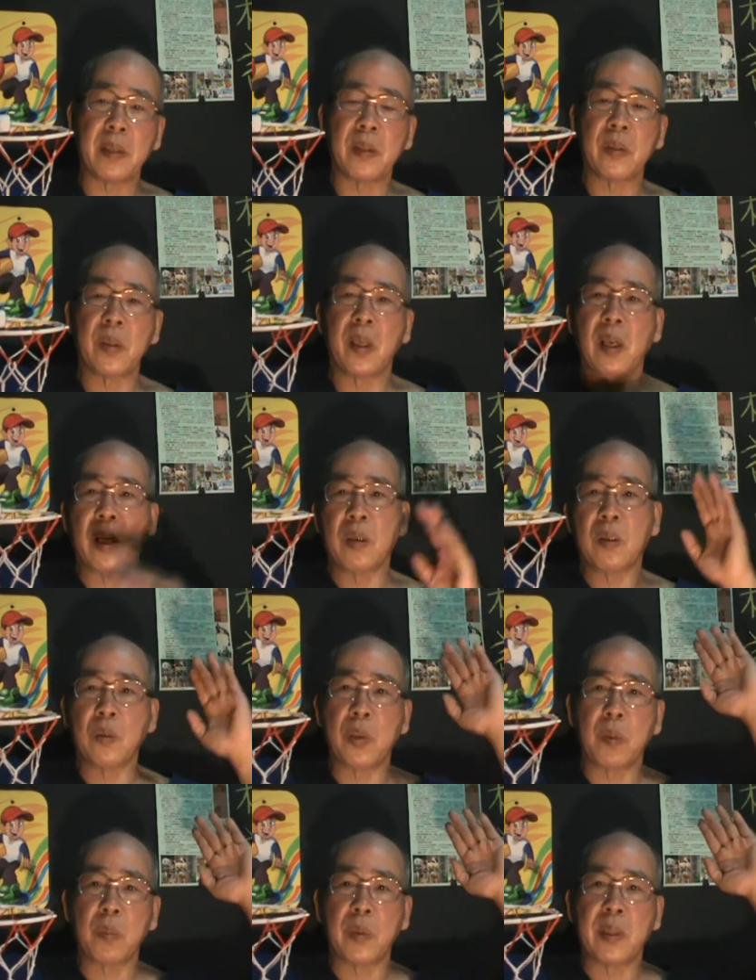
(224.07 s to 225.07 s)
所以老人
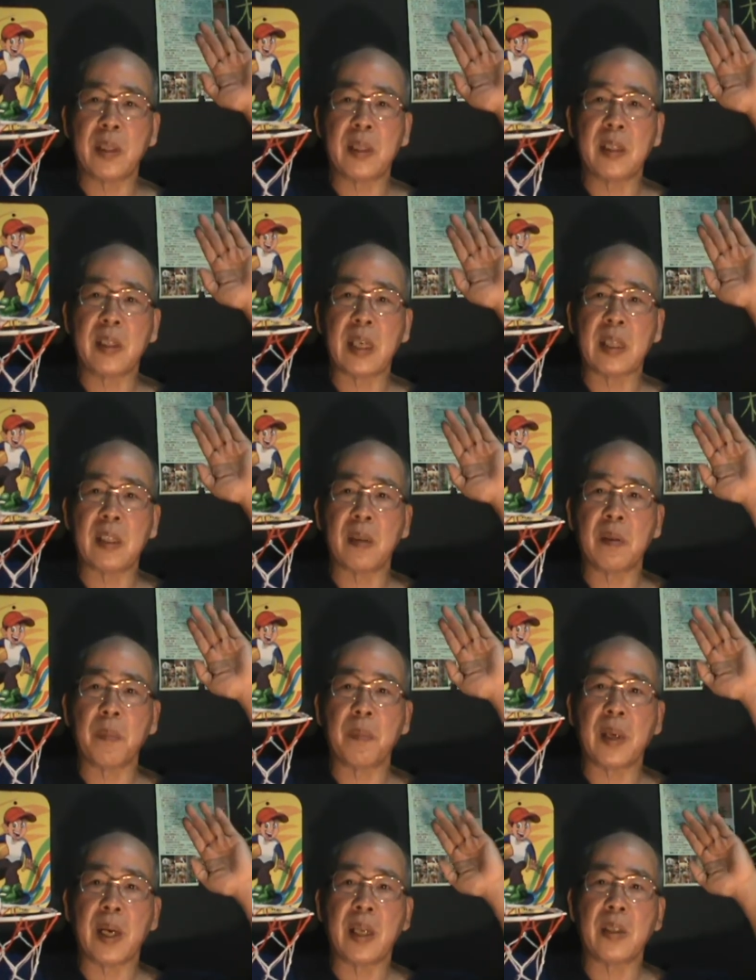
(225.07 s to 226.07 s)
全部赞成
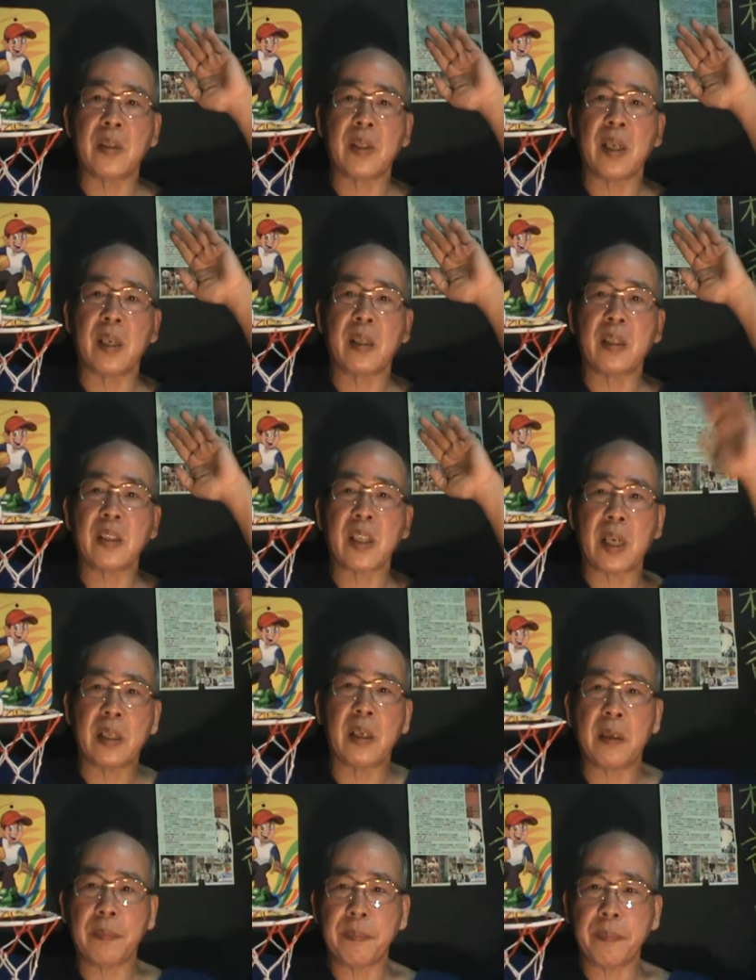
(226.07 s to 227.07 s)
把篮球场拆掉，